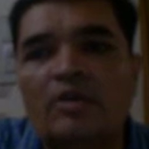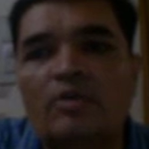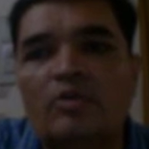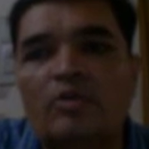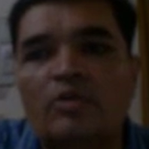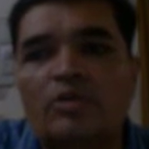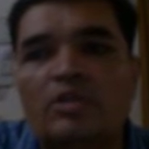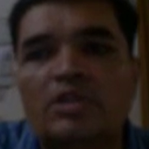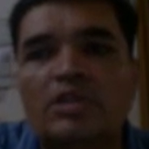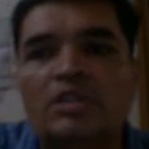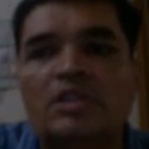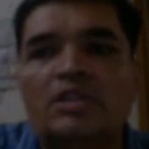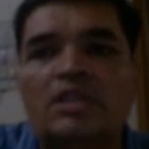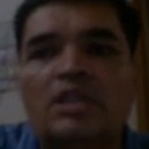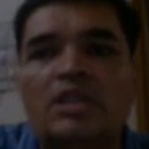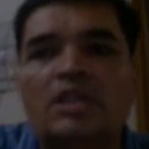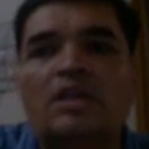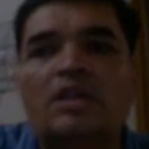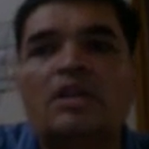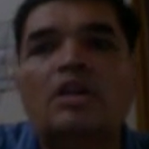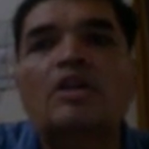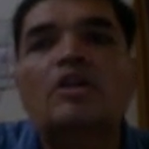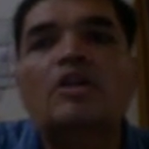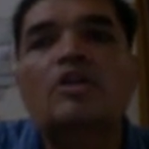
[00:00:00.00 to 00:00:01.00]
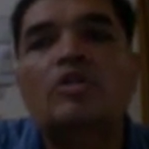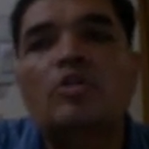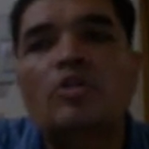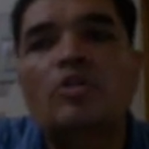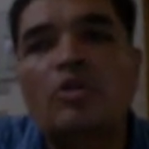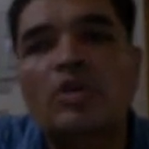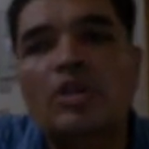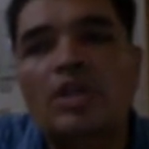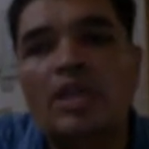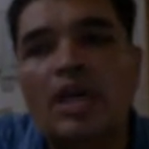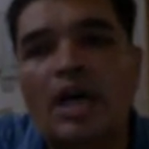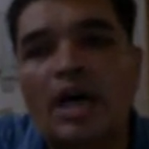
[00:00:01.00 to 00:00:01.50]
नहीं होती थी
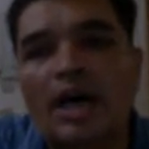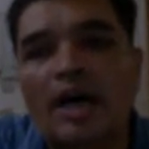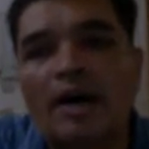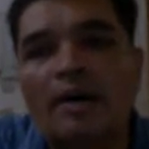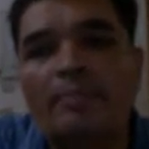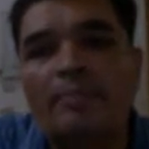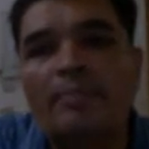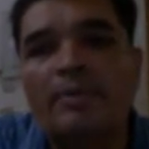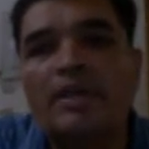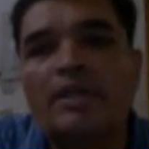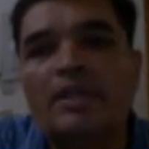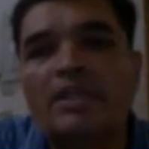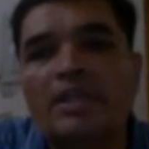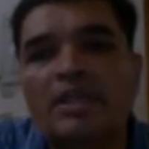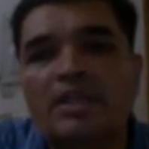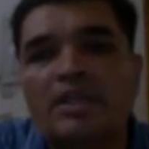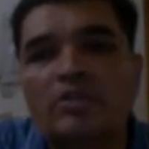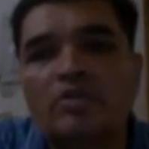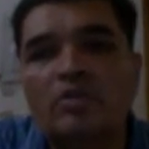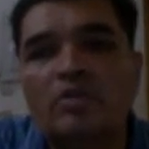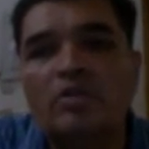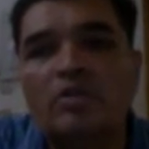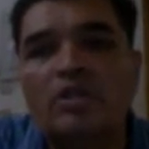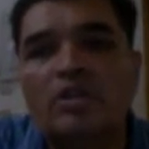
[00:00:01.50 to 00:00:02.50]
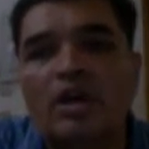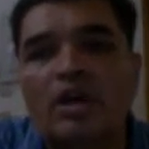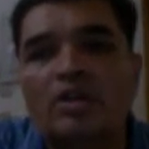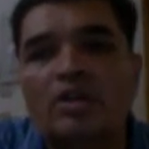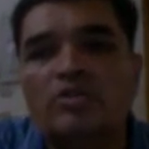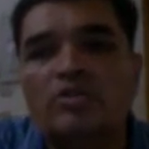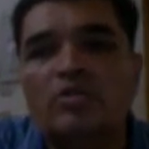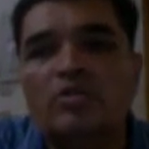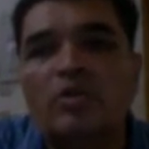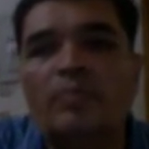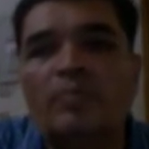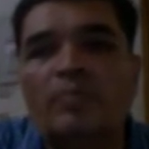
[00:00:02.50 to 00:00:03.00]
तो यहाँ पे ये जो
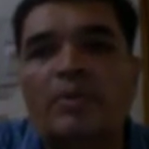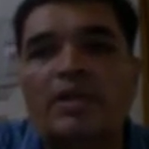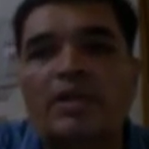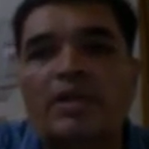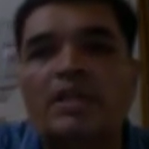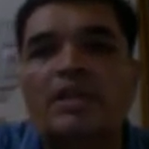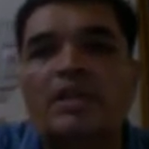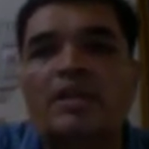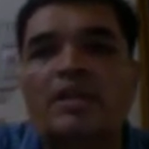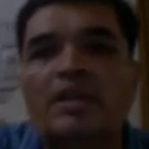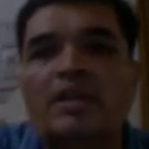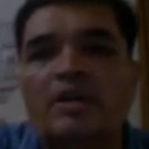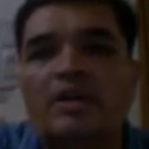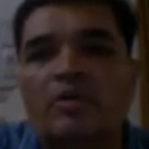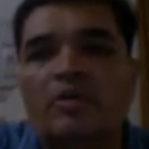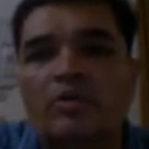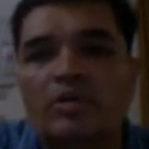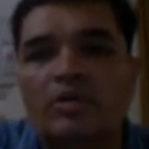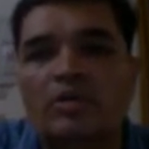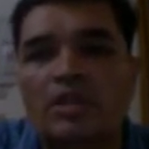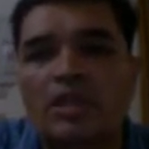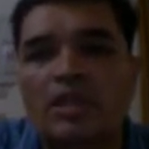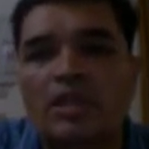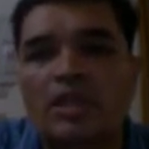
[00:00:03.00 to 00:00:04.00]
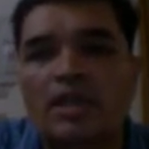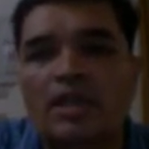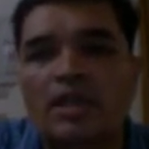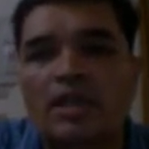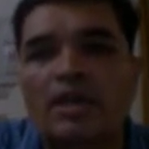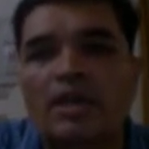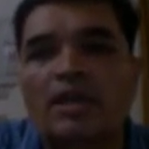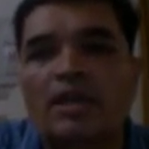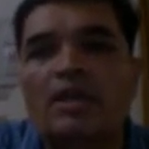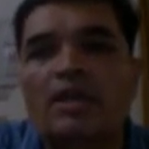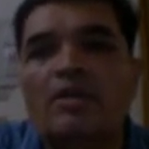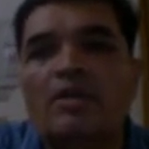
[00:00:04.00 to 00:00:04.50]
दस रुपये देने होते
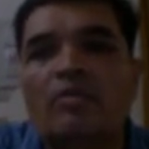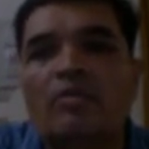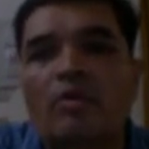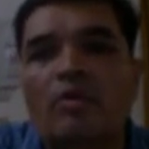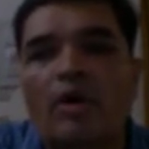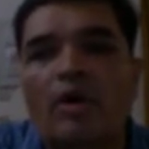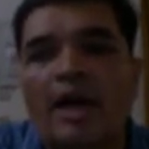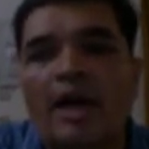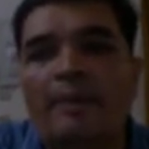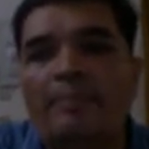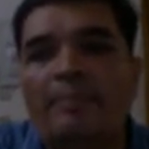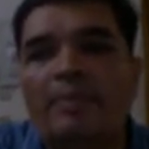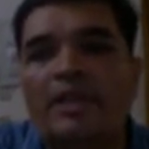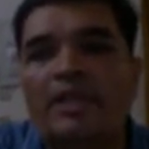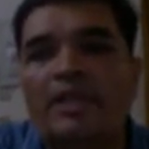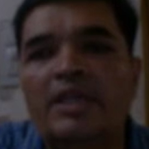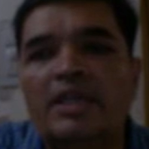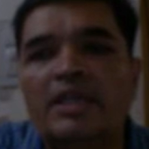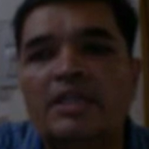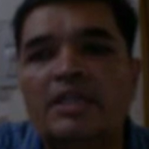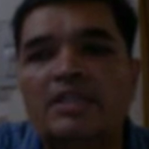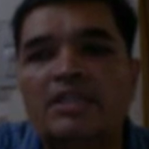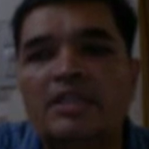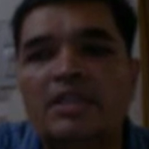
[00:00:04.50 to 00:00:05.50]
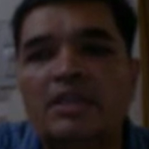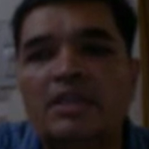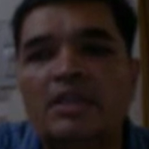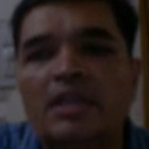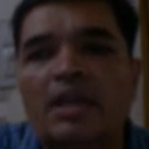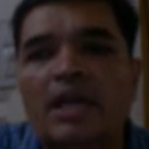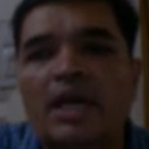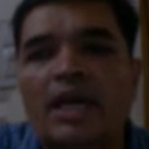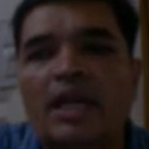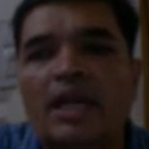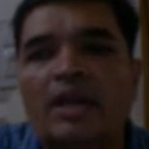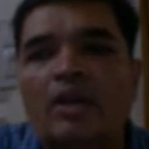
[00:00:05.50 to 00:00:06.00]
हैं वो एप्लीकेशन
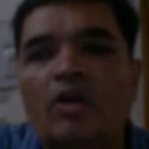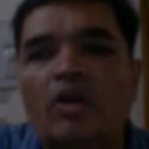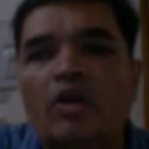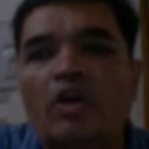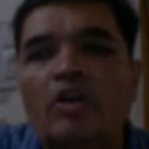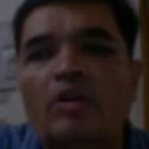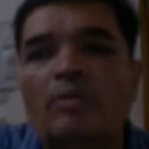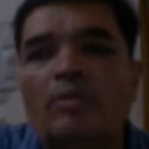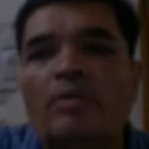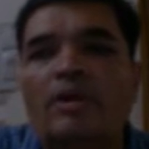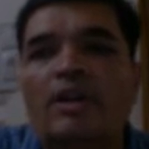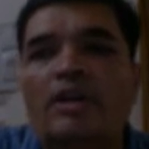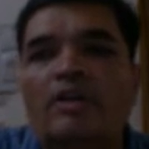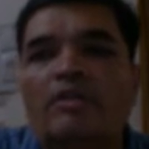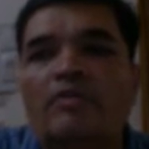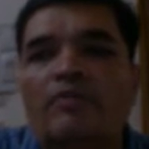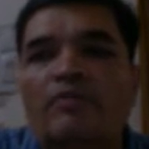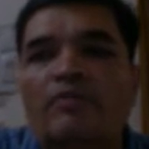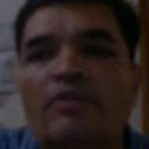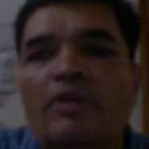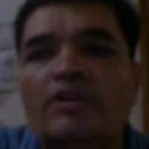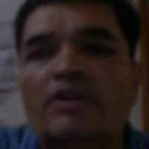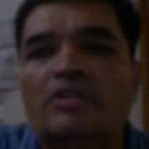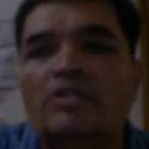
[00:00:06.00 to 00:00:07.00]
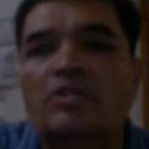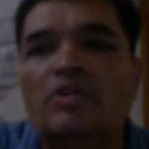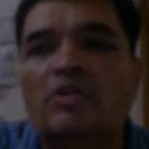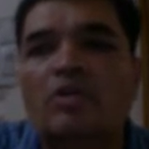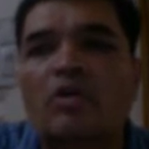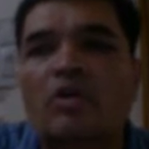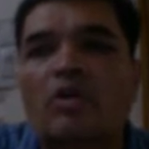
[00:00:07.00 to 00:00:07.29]
अलॉटमेंट फर्स्ट